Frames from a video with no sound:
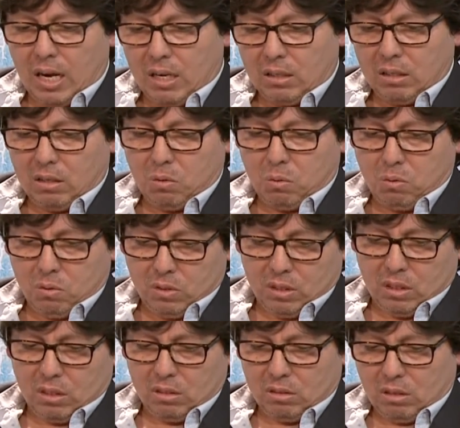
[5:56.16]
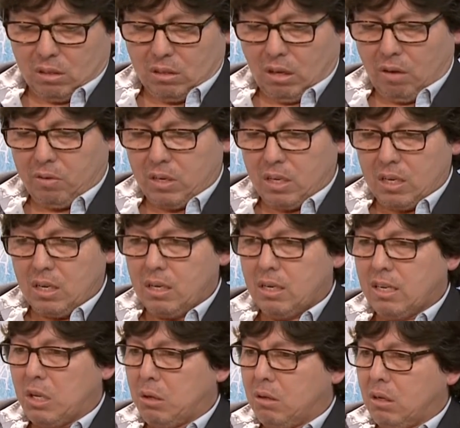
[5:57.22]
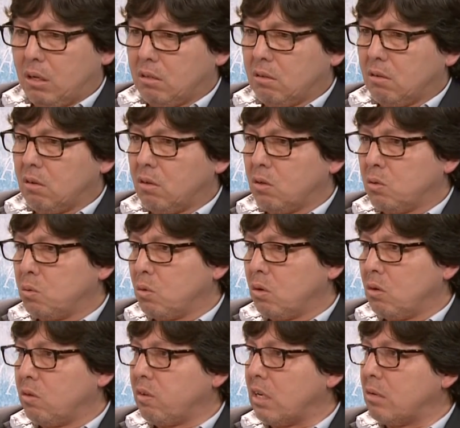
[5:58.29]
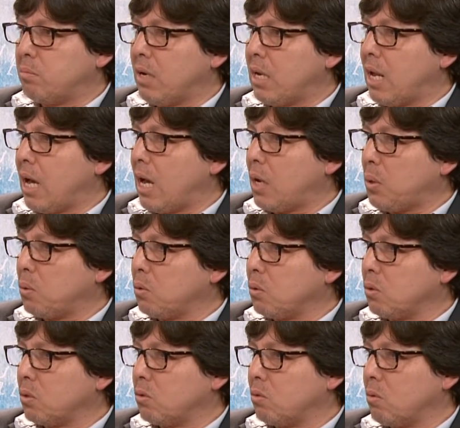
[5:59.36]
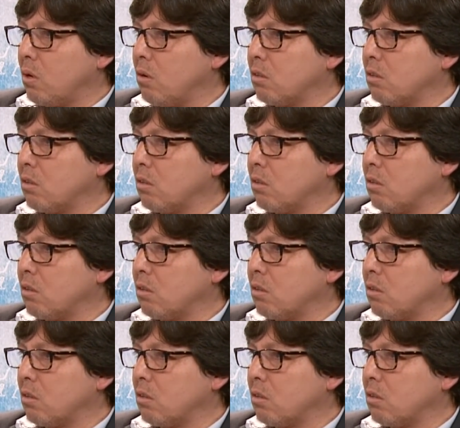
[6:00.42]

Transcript: de Núñez, de, Abril. En ese colegio estuvo Luis Felipe Alarco, estuvieron